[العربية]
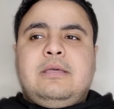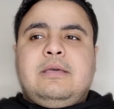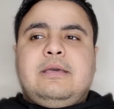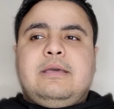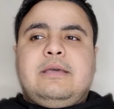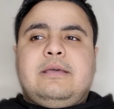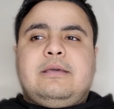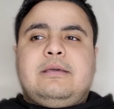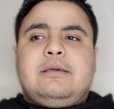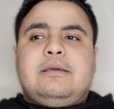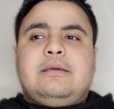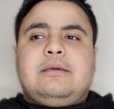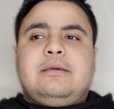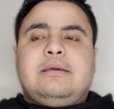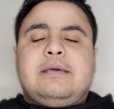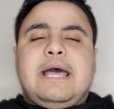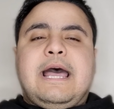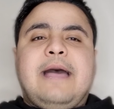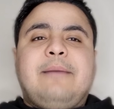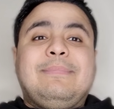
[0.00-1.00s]

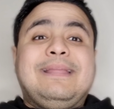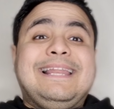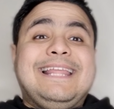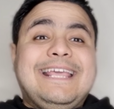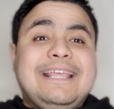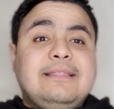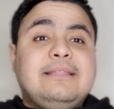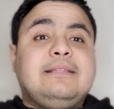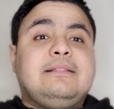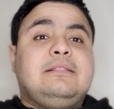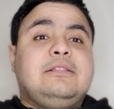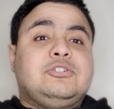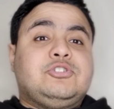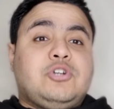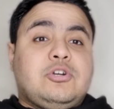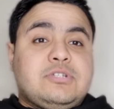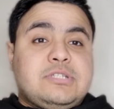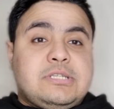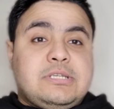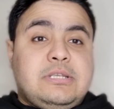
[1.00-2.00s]
آه، اعمل اديت
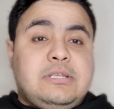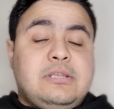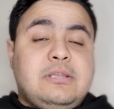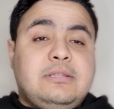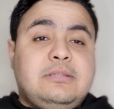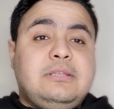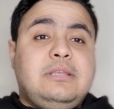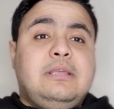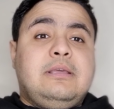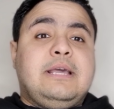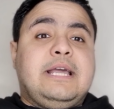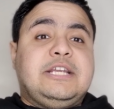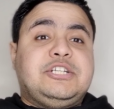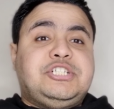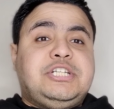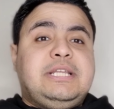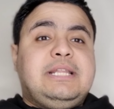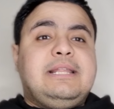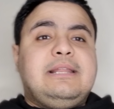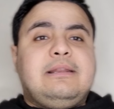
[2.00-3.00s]
لشخصيتي
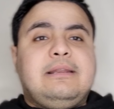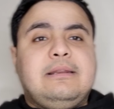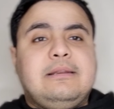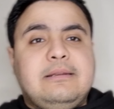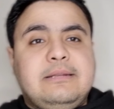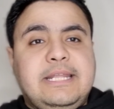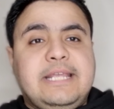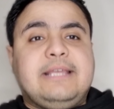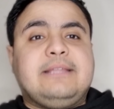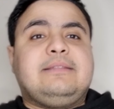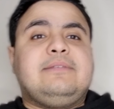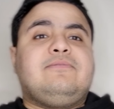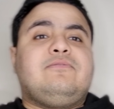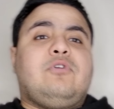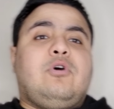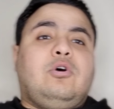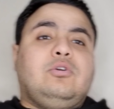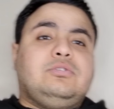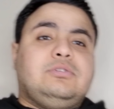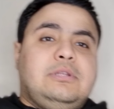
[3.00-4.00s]
اشيل النيجاتيف
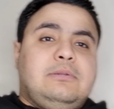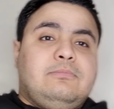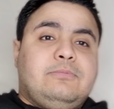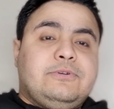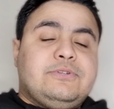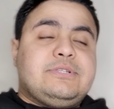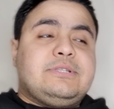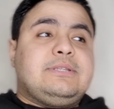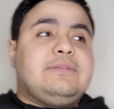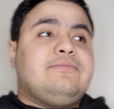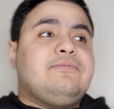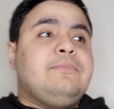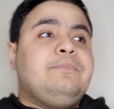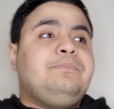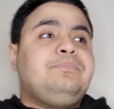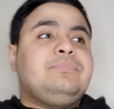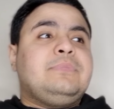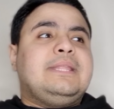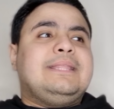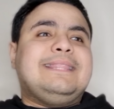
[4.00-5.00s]
واحط البوزيتيف
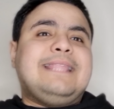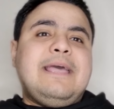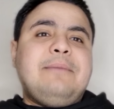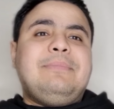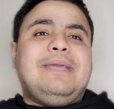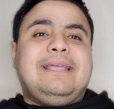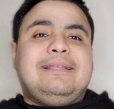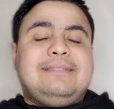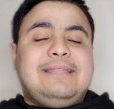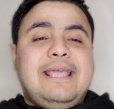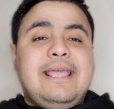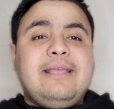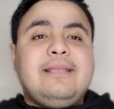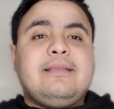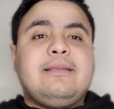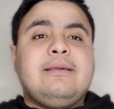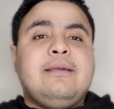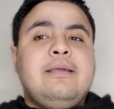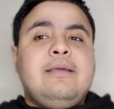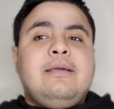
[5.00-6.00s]
ده
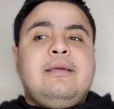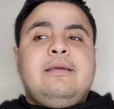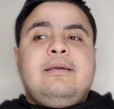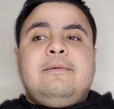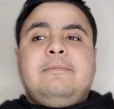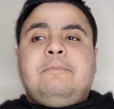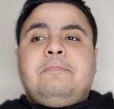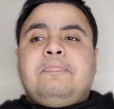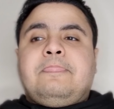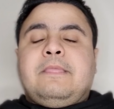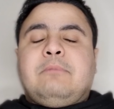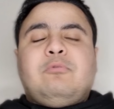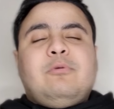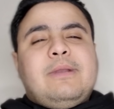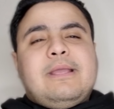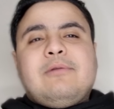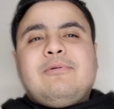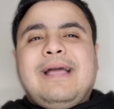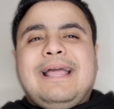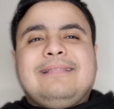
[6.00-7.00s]
محتاج
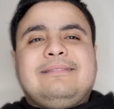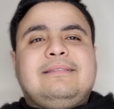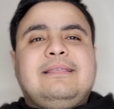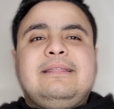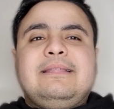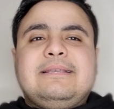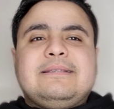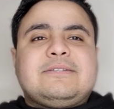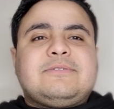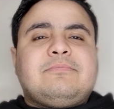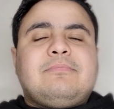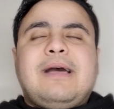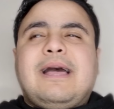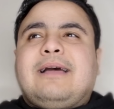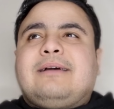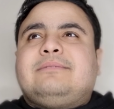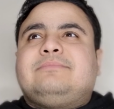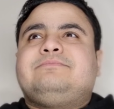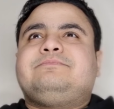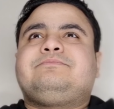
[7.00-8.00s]
ممكن واحد تاني
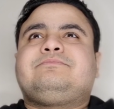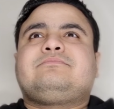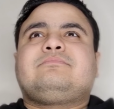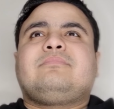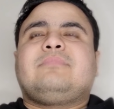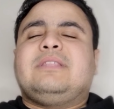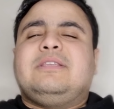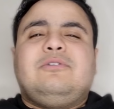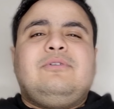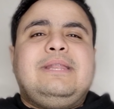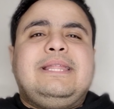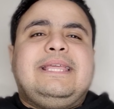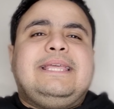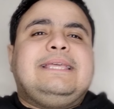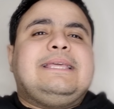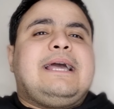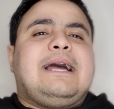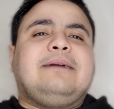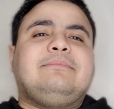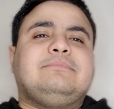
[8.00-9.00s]
يسمع يقول لي ايه
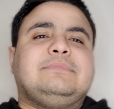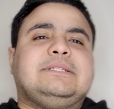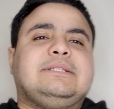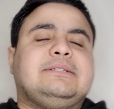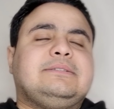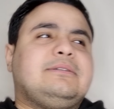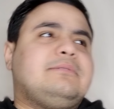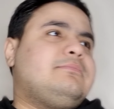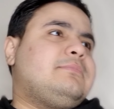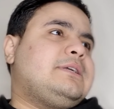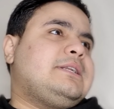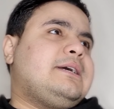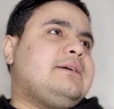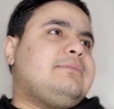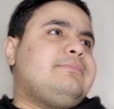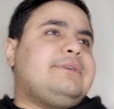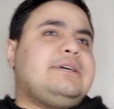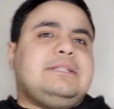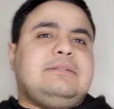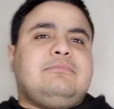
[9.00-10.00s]
يا عم ده طب ما انا
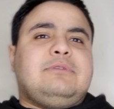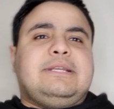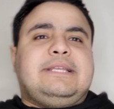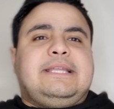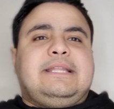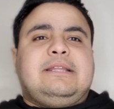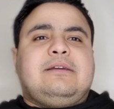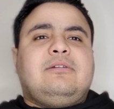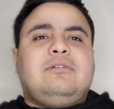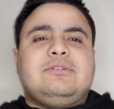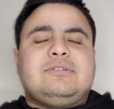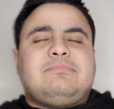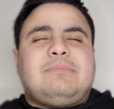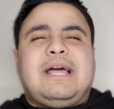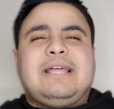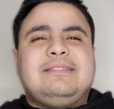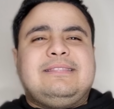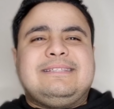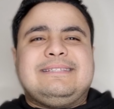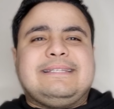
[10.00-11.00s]
ما يعني خلاص ما
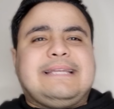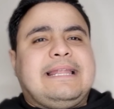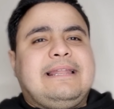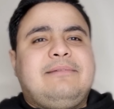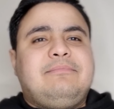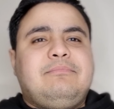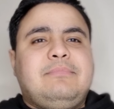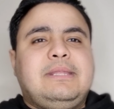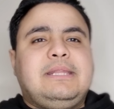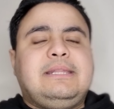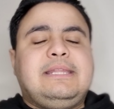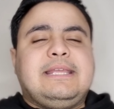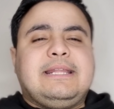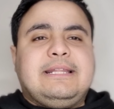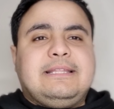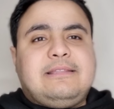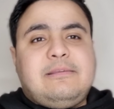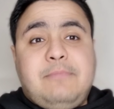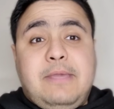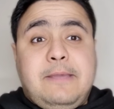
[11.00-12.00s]
حدش زعلان مني انا
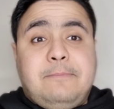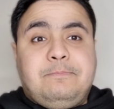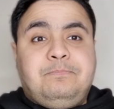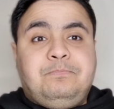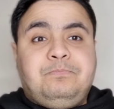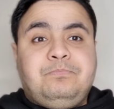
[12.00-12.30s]
تمام